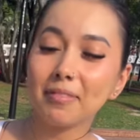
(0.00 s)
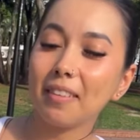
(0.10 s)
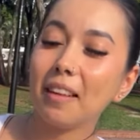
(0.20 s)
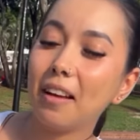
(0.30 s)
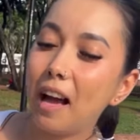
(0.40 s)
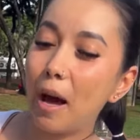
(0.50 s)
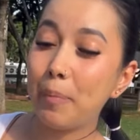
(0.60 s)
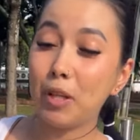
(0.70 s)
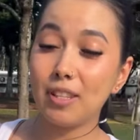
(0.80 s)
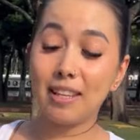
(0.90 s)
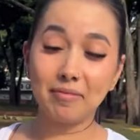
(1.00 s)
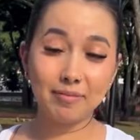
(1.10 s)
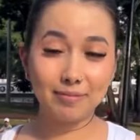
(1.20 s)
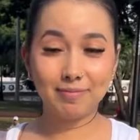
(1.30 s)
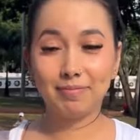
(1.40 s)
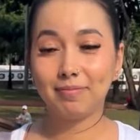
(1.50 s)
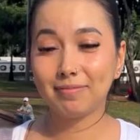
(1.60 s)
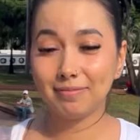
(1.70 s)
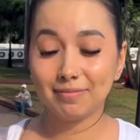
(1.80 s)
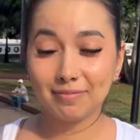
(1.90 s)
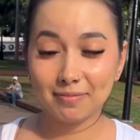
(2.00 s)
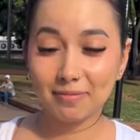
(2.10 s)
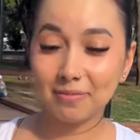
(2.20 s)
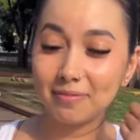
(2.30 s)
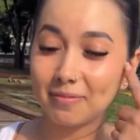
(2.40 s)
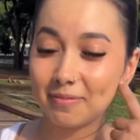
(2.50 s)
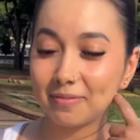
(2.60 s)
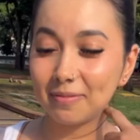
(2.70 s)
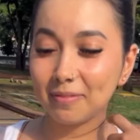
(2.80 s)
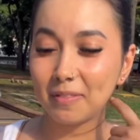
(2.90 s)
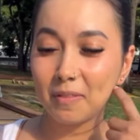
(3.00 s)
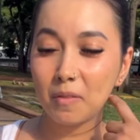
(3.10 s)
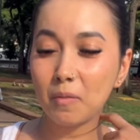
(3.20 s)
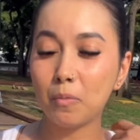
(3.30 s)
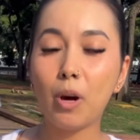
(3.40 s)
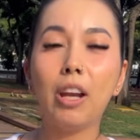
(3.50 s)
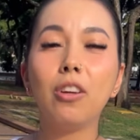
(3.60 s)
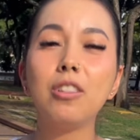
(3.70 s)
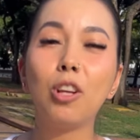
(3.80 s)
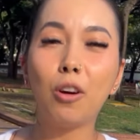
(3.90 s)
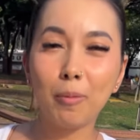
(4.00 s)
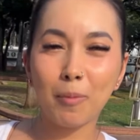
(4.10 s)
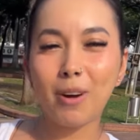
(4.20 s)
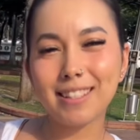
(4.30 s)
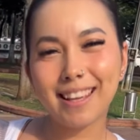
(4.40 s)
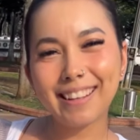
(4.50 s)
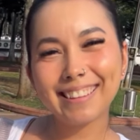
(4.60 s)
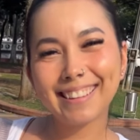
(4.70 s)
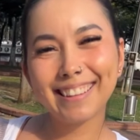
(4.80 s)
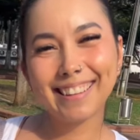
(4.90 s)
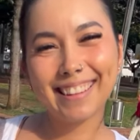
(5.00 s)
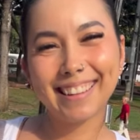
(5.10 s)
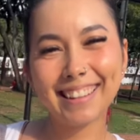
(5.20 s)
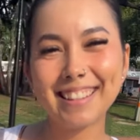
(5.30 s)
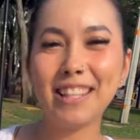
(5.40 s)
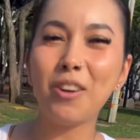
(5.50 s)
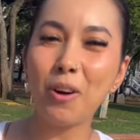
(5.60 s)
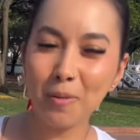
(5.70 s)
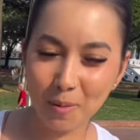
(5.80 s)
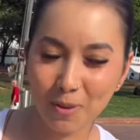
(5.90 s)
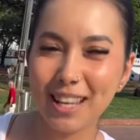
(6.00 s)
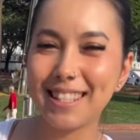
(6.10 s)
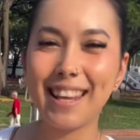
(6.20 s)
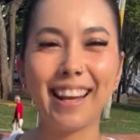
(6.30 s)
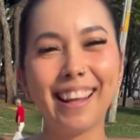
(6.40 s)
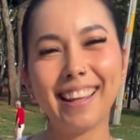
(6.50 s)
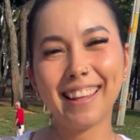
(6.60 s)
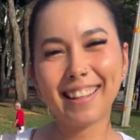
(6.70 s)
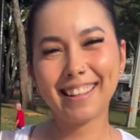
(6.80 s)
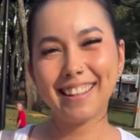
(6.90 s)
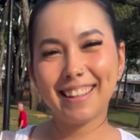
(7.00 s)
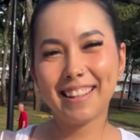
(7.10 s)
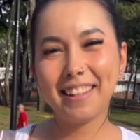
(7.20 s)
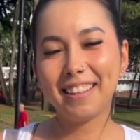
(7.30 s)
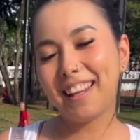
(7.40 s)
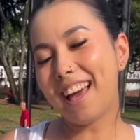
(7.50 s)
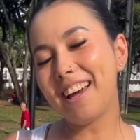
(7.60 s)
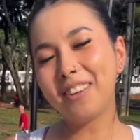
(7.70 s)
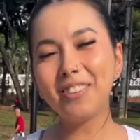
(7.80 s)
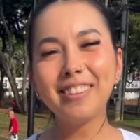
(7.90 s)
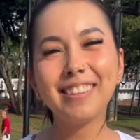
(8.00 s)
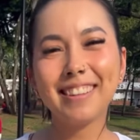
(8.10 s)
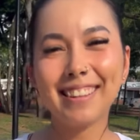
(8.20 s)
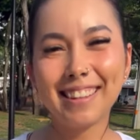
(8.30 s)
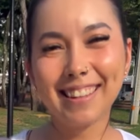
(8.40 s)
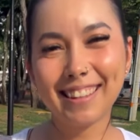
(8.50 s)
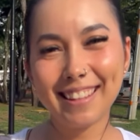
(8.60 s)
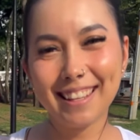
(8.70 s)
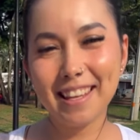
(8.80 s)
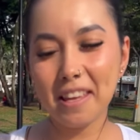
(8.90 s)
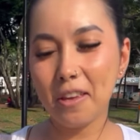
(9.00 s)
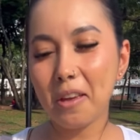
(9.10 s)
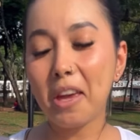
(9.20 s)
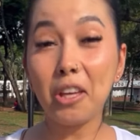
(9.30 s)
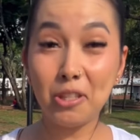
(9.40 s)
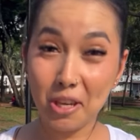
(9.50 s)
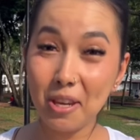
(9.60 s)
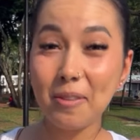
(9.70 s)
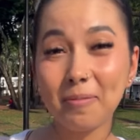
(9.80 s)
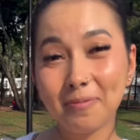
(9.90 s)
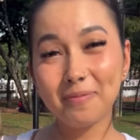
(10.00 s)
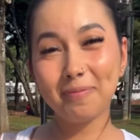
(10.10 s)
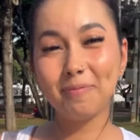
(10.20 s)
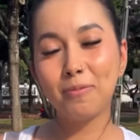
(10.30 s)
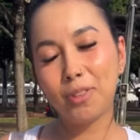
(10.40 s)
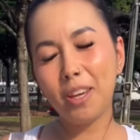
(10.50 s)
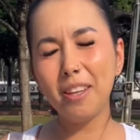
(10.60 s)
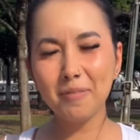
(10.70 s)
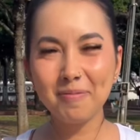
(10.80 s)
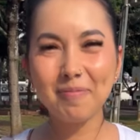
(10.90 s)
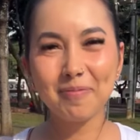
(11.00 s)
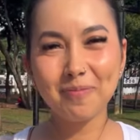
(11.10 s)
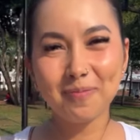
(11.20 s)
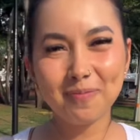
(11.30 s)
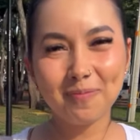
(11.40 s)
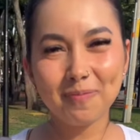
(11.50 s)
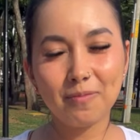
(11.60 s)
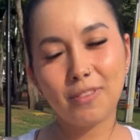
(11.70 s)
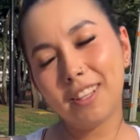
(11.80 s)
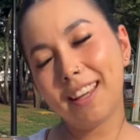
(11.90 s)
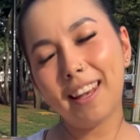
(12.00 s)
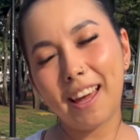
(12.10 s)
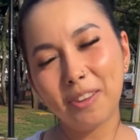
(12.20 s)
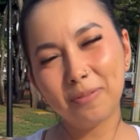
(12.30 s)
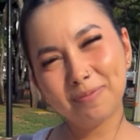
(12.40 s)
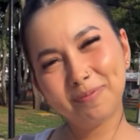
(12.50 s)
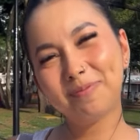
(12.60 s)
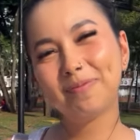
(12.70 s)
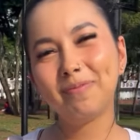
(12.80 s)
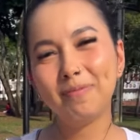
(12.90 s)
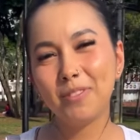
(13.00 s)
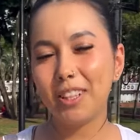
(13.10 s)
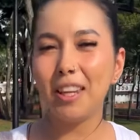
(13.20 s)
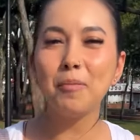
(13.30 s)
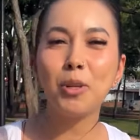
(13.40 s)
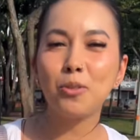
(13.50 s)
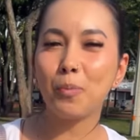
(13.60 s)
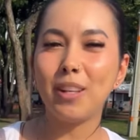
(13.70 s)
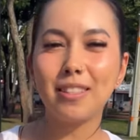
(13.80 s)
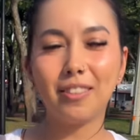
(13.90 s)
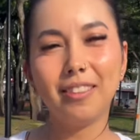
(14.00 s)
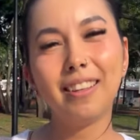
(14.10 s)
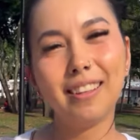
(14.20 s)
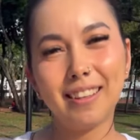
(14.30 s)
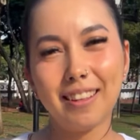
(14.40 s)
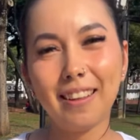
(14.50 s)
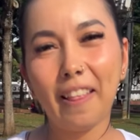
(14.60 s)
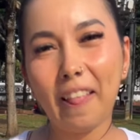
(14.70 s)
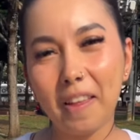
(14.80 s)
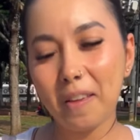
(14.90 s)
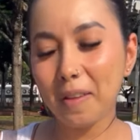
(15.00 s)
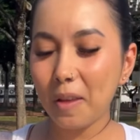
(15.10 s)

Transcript: Si me fuera hecho que sí, se hubiera ganado el teléfono. Bueno, ¿y si lo volvemos a hacer? ¿Cómo, cómo? Si lo volvemos a hacer. O sea, que lo vamos a repetir. Claro. O sea, ¿cuál es tu respuesta? Que sí. ¿Que sí? Sí. ¿Sí te gustaría ser mi novia? claro. ¿En serio? Sí. ¿Pero por qué cambiaste de opinión? Cuéntame.